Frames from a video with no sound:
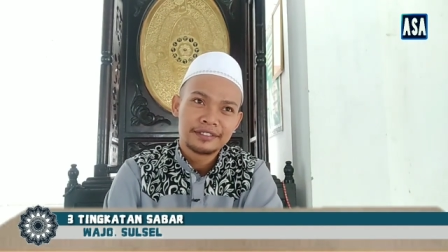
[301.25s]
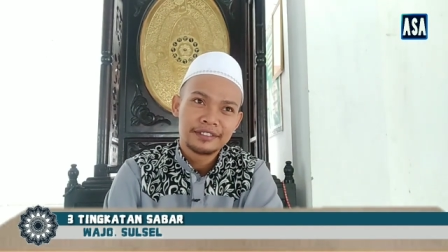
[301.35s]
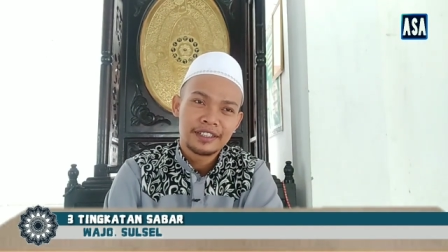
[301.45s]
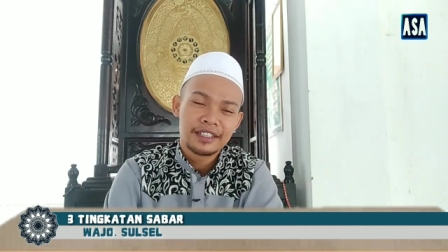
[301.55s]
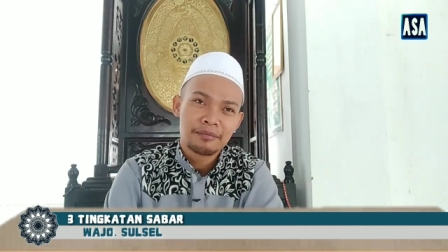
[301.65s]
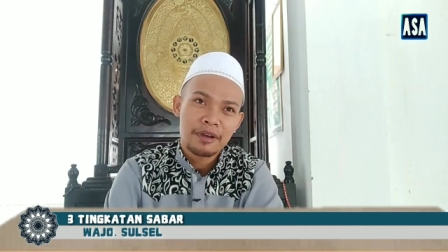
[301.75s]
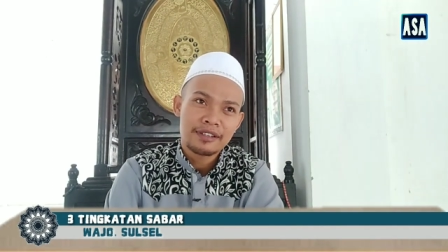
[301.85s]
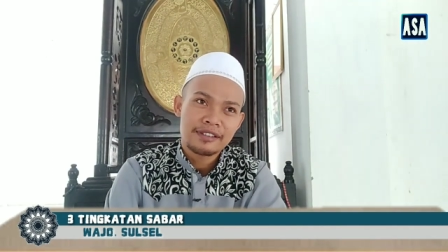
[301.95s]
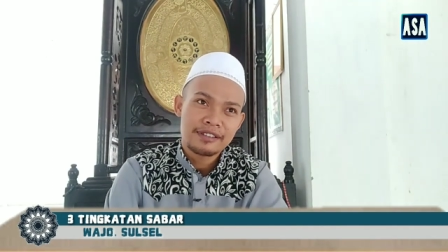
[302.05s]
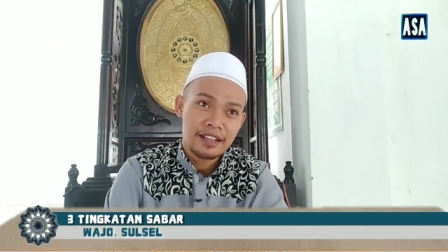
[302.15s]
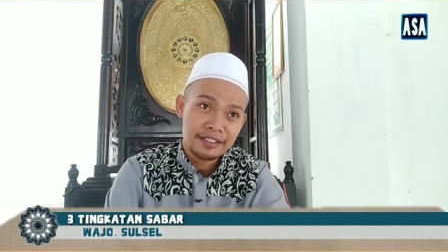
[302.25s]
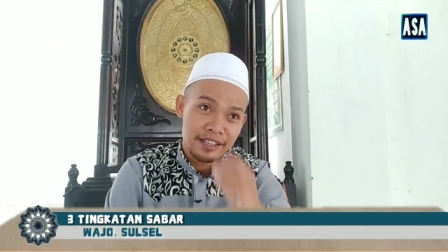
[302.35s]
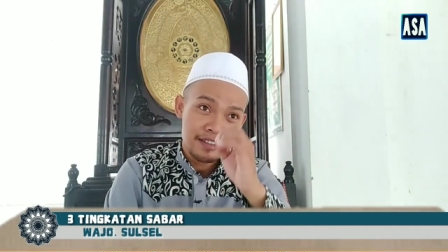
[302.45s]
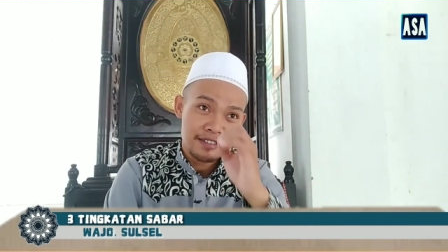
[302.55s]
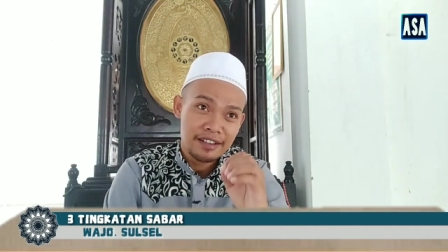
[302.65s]
ya masih senang
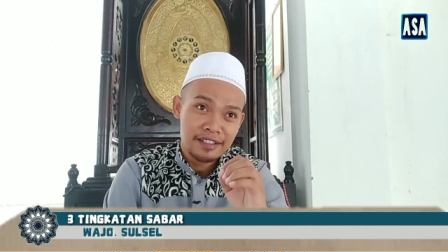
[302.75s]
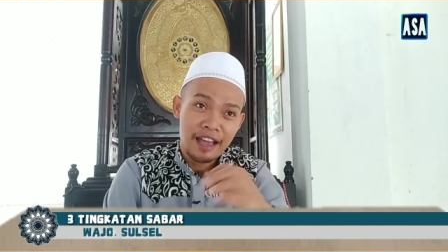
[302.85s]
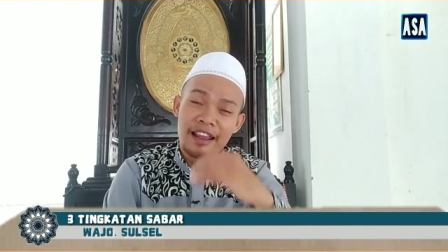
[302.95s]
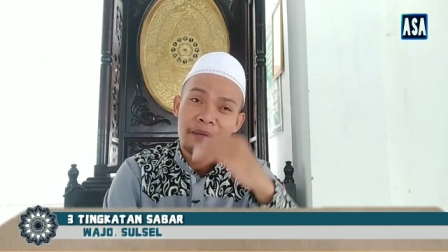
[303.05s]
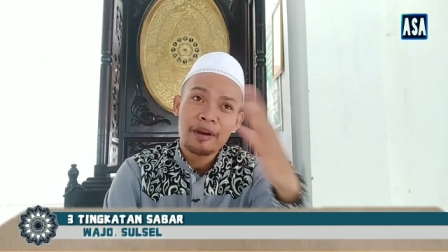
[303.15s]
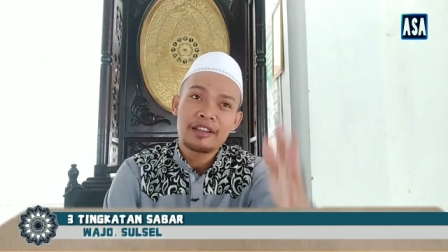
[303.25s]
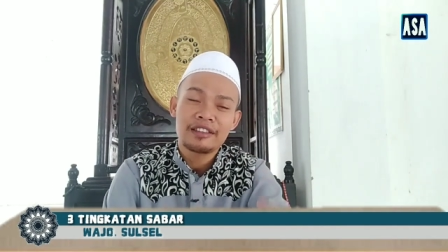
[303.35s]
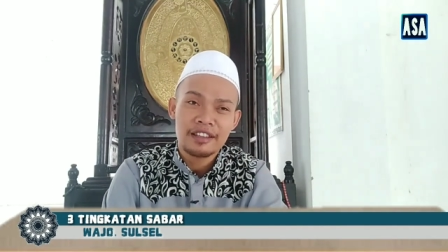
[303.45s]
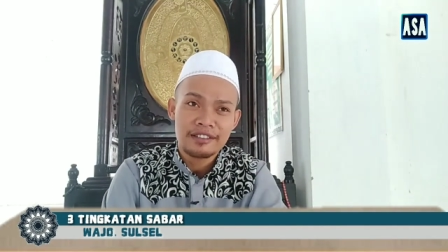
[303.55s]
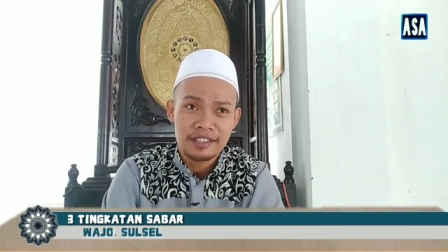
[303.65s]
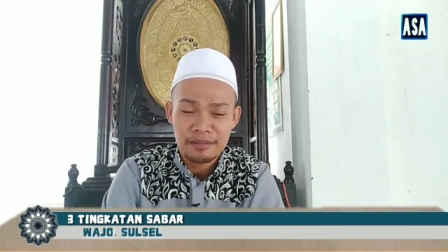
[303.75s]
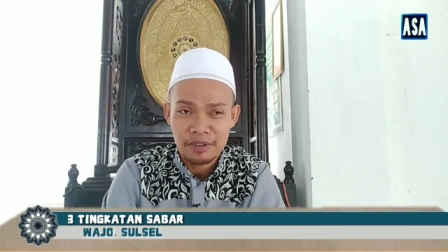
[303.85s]
jajan di hadapan kita yang sedang